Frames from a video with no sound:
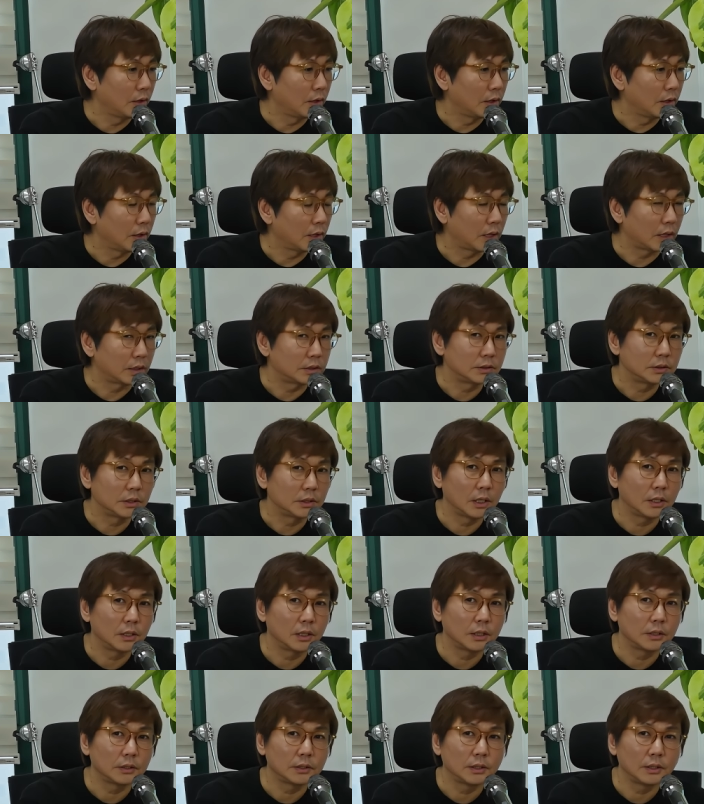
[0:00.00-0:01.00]
같이
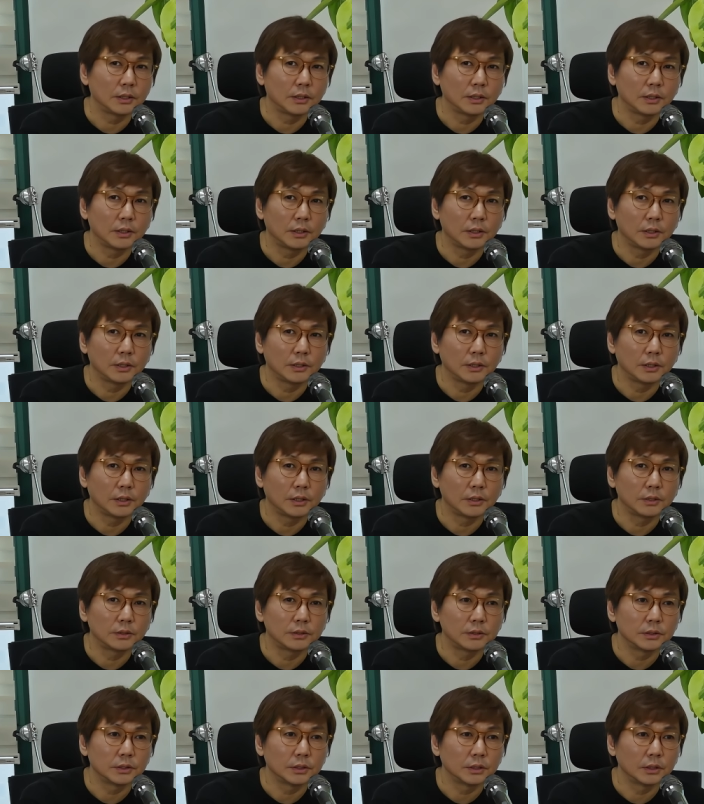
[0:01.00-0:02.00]
한양대에
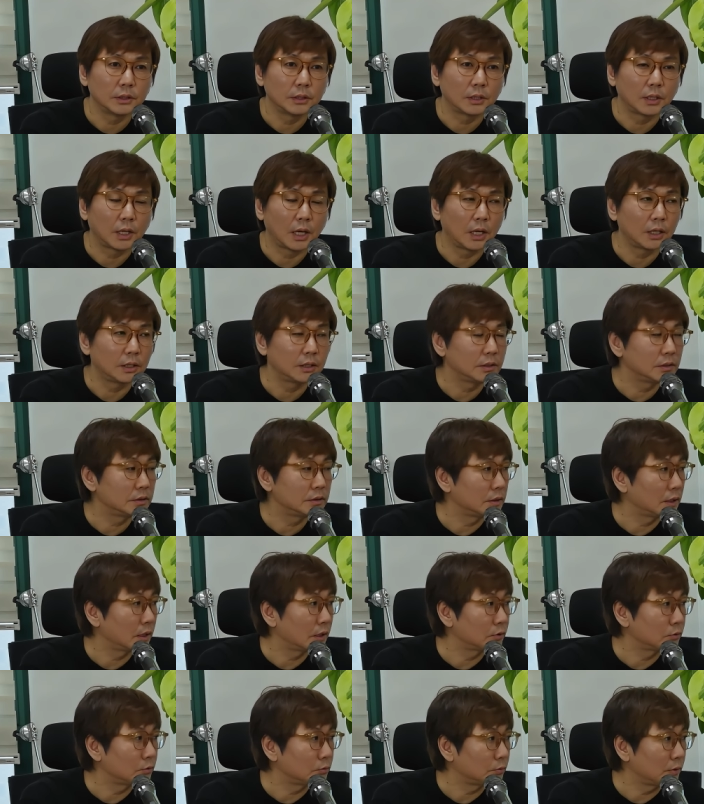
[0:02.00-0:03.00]
이제 강의를 제가
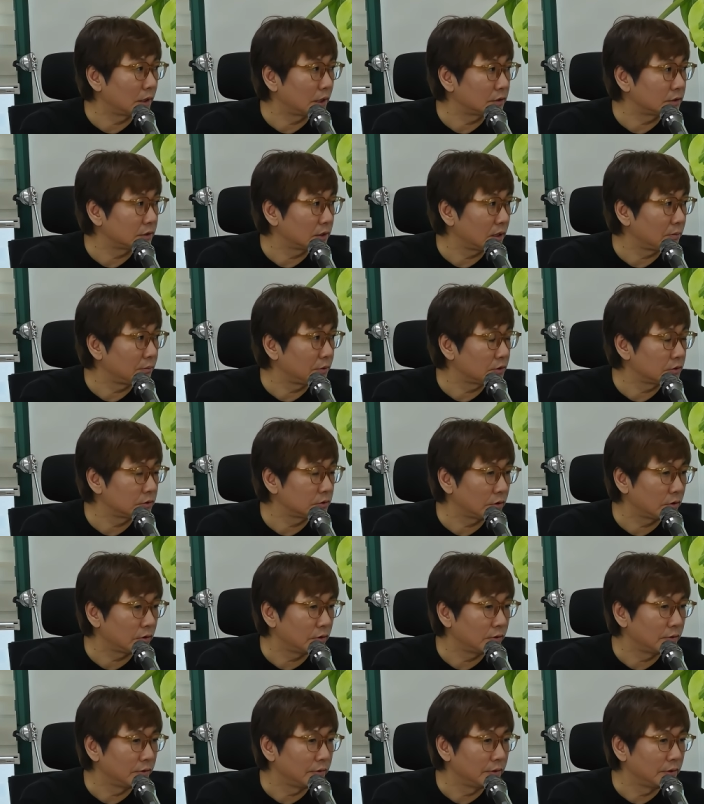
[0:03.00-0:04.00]
좀 같이
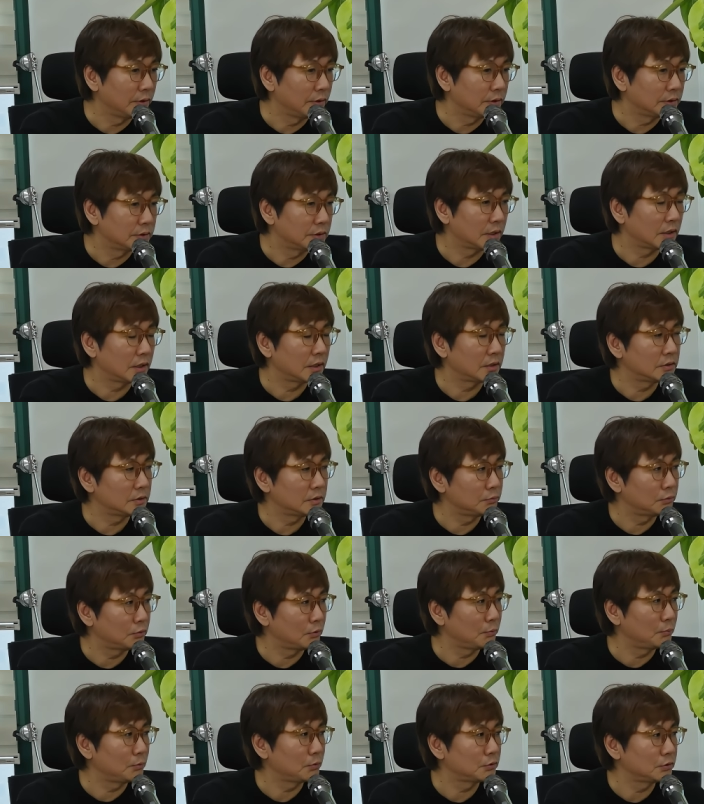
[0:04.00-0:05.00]
하면서 제가 이제
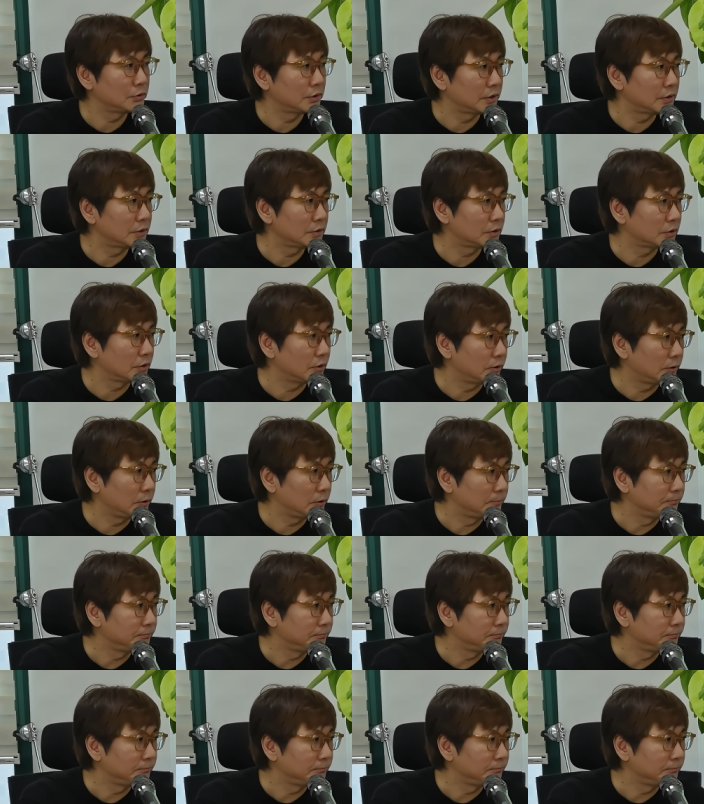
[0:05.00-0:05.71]
프로포즈를 했죠.